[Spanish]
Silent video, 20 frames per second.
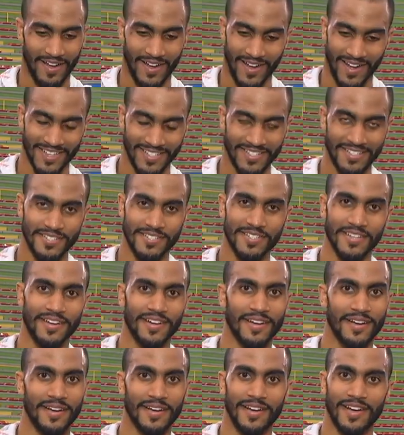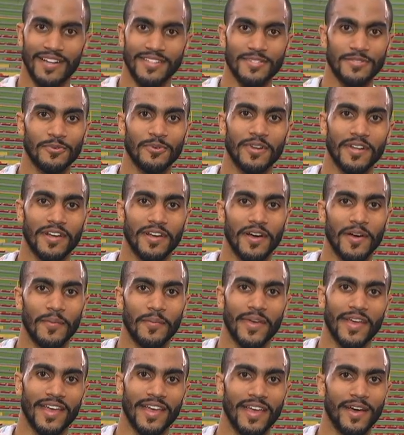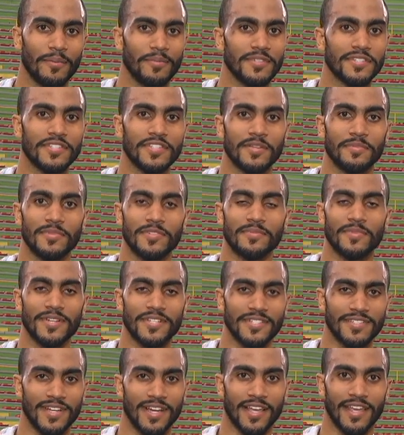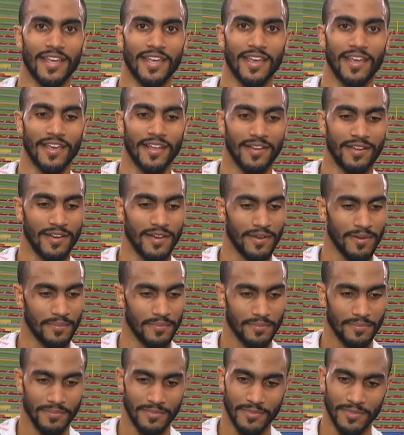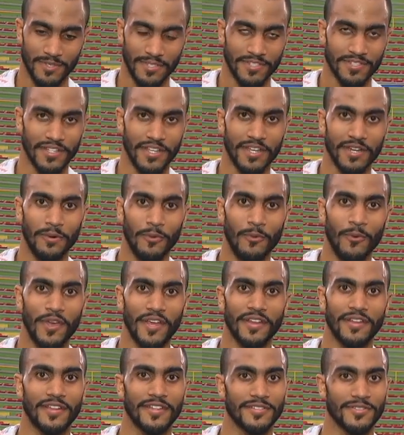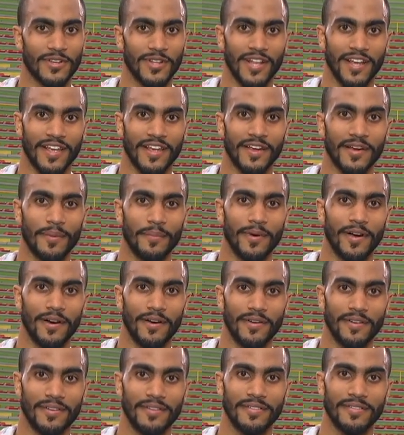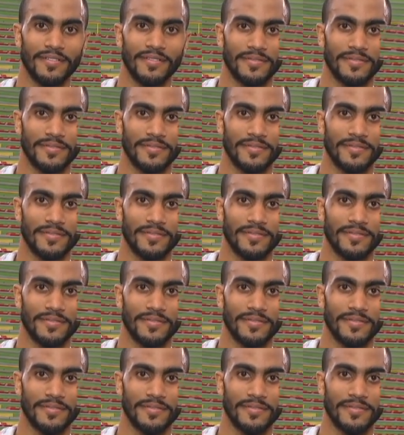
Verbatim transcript: Ah, uh, Vine a ayudar al equipo solamente para ganar, hacer todo lo posible para ganar.